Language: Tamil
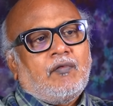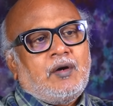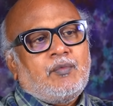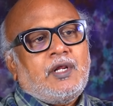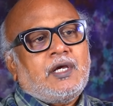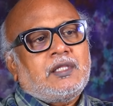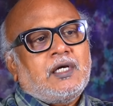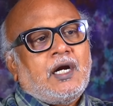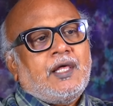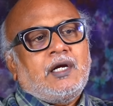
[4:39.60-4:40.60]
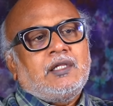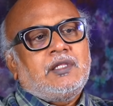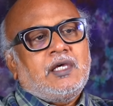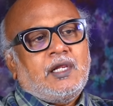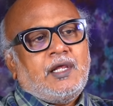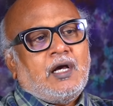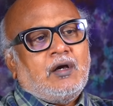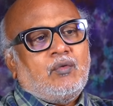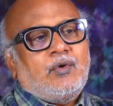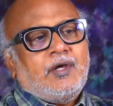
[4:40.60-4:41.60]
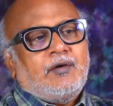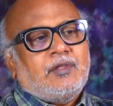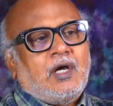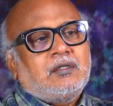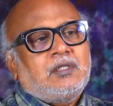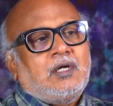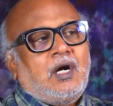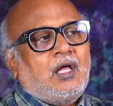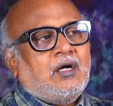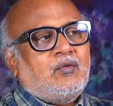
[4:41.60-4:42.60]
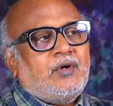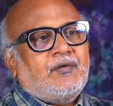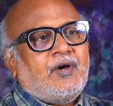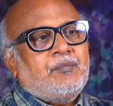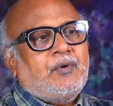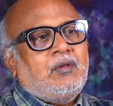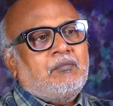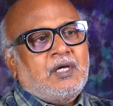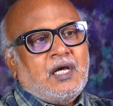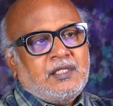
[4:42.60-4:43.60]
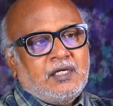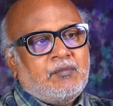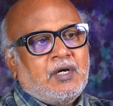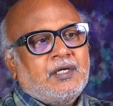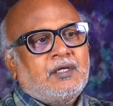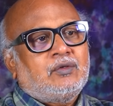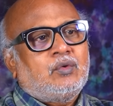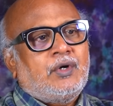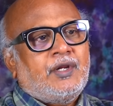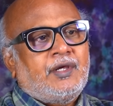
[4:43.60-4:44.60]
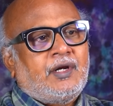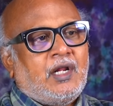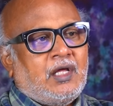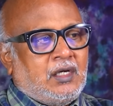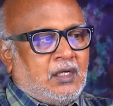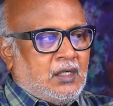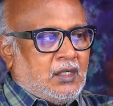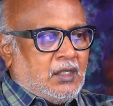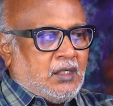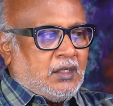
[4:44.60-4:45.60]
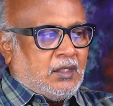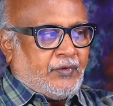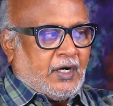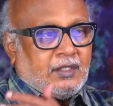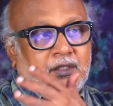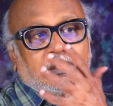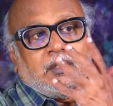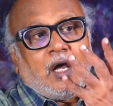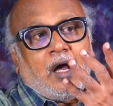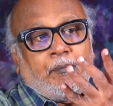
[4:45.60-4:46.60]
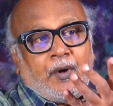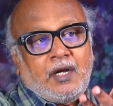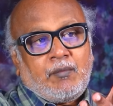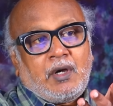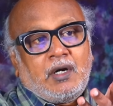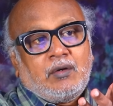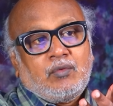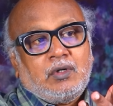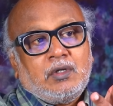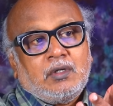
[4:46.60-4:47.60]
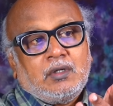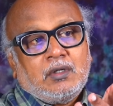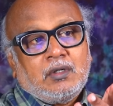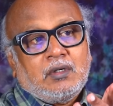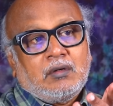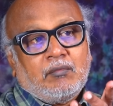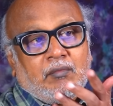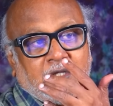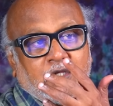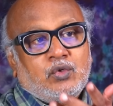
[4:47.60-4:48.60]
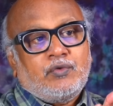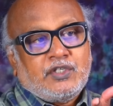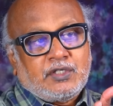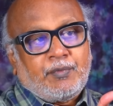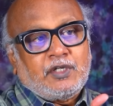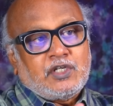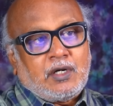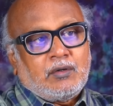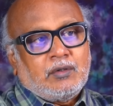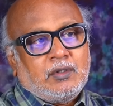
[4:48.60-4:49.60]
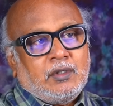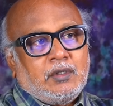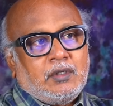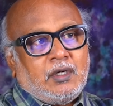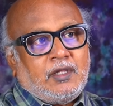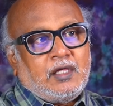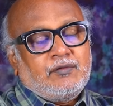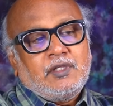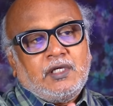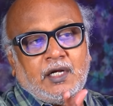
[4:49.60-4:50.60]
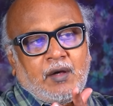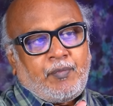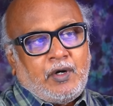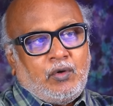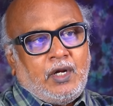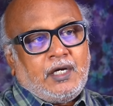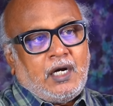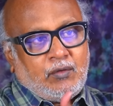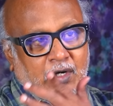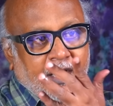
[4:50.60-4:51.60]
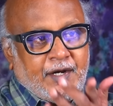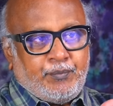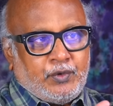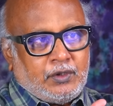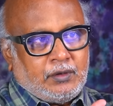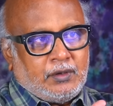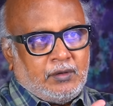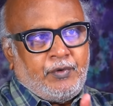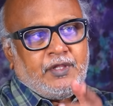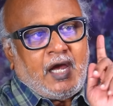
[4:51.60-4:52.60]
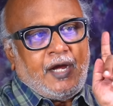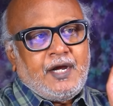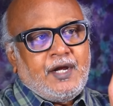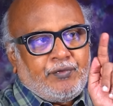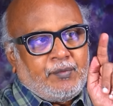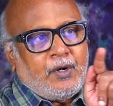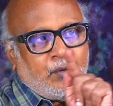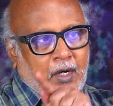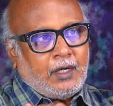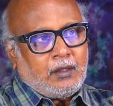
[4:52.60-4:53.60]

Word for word: வன்முறைக்கு அந்த கடைகள் தீக்கிரையாகக்கூடிய தாக்குதலுக்கு ஆளாகக்கூடிய வாய்ப்புகளும் மிக அதிகமாக இருந்து கொண்டிருக்கின்றன இன்ஃபேக்ட் இது அப்பட்டமான ஒரு மத துவேஷ பிரச்சாரம் அதாவது வந்து இனப்படுகொலைக்கான ஒரு அழிப்பு இது இப்படி தான் ஐடென்டிஃபை பண்ணுவாங்க